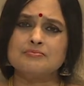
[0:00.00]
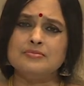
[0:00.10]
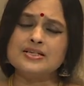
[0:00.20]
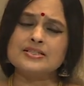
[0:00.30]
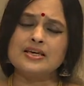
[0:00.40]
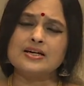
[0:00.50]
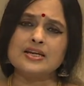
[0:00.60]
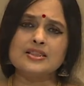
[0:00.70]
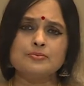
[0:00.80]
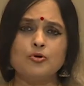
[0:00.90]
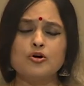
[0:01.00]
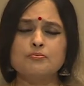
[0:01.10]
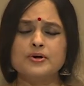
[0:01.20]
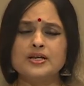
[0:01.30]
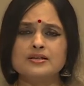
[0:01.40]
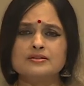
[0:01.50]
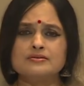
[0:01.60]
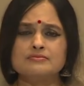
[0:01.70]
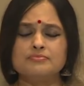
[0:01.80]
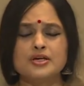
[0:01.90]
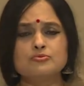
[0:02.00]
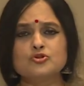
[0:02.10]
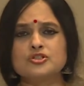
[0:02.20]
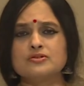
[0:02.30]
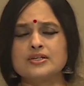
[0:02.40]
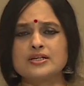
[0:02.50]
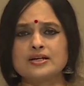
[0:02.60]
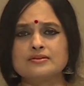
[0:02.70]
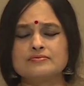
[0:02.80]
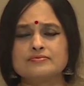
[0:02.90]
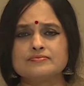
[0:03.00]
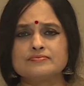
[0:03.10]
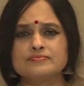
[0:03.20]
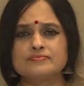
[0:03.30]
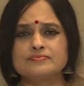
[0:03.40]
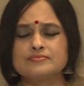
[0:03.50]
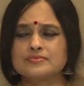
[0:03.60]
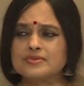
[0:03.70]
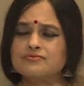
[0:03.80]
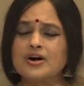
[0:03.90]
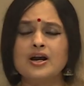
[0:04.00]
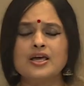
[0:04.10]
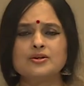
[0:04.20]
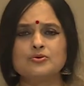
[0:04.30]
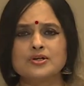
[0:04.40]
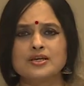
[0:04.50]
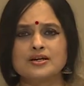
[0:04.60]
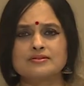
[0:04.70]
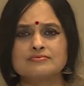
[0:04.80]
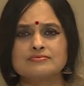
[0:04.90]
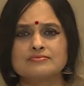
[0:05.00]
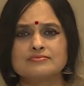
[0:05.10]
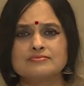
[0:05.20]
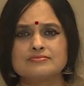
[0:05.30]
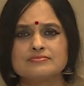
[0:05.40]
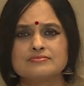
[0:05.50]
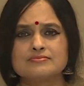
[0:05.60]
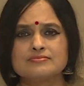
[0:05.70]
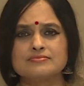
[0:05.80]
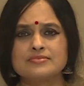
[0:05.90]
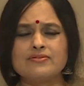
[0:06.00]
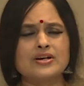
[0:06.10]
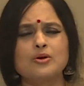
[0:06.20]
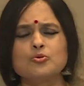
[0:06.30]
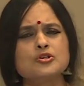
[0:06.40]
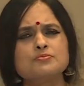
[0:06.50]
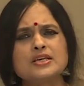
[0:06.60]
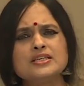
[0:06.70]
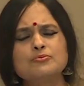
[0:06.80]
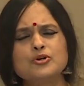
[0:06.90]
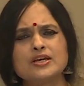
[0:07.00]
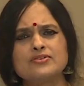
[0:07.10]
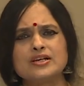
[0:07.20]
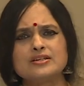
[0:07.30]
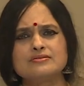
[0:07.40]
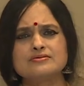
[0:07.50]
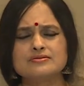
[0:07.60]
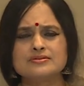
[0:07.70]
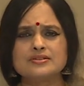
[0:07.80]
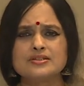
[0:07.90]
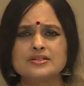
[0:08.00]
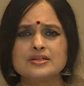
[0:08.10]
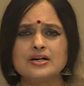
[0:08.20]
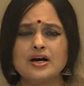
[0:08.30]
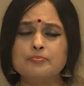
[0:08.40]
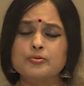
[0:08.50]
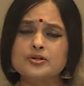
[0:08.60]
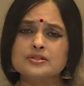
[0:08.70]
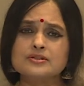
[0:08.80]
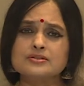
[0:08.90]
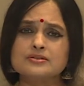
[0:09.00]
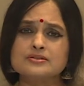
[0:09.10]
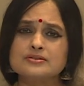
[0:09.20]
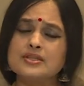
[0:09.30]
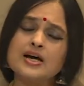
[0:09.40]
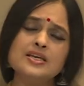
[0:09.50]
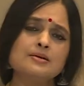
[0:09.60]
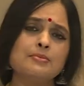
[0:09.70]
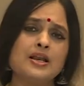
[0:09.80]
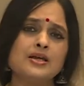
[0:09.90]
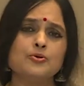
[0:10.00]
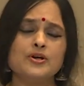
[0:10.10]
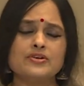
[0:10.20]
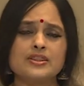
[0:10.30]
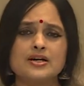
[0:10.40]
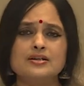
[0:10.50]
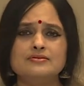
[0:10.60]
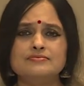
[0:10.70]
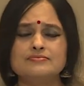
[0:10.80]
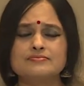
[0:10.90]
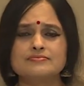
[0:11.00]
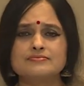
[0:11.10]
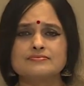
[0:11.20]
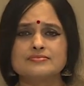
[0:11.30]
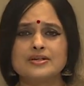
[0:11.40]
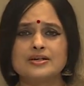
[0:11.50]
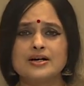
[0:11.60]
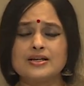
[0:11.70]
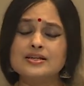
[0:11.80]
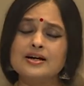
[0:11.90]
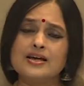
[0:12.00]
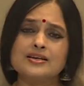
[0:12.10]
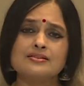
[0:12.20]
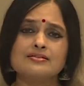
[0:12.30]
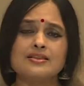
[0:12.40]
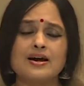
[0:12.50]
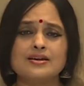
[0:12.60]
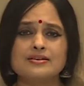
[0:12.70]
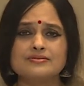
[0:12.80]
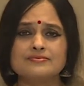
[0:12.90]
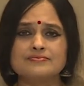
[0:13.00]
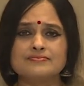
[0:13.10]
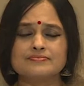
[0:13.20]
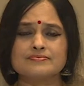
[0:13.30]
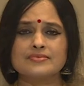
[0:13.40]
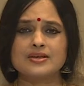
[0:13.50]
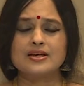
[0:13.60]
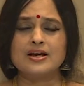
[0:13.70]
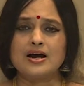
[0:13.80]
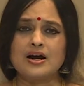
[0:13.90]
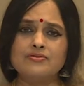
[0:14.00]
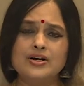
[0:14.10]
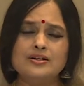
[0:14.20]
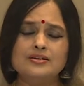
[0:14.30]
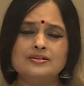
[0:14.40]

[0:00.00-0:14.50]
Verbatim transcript: மீசை கரிந்து போகும்படி பெருமூச்சு விட்டான் வாளை நோக்கினான் அவனால் ஒன்றும் செய்ய முடியவில்லை அப்பொழுது தானிய மாலை ஓடி வந்தாள் அதிகாயனின் தாய் அவள்